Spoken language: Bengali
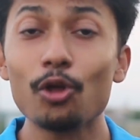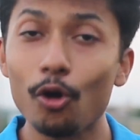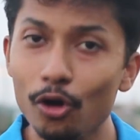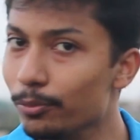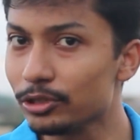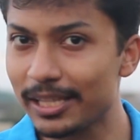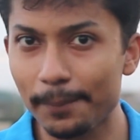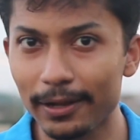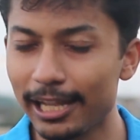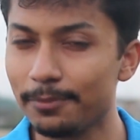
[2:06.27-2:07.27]
তখন বুঝতে
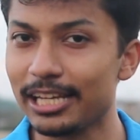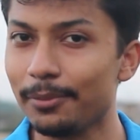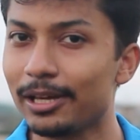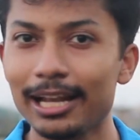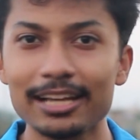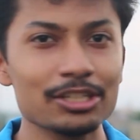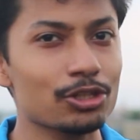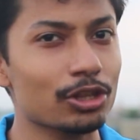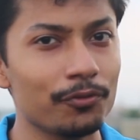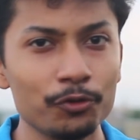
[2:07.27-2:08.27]
পারলাম যে আমি ক্লাসে
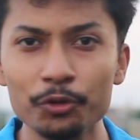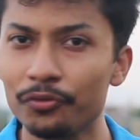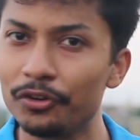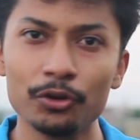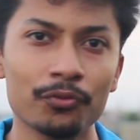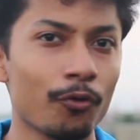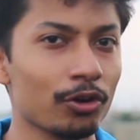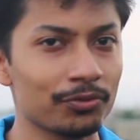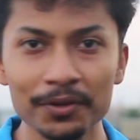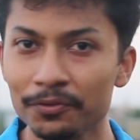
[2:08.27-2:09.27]
যত ফুটুর ফটোর
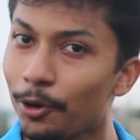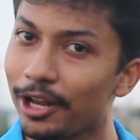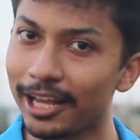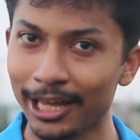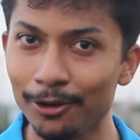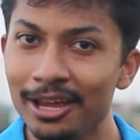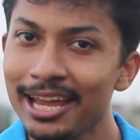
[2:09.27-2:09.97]
ফোর্থ ফিফথ হই না কেন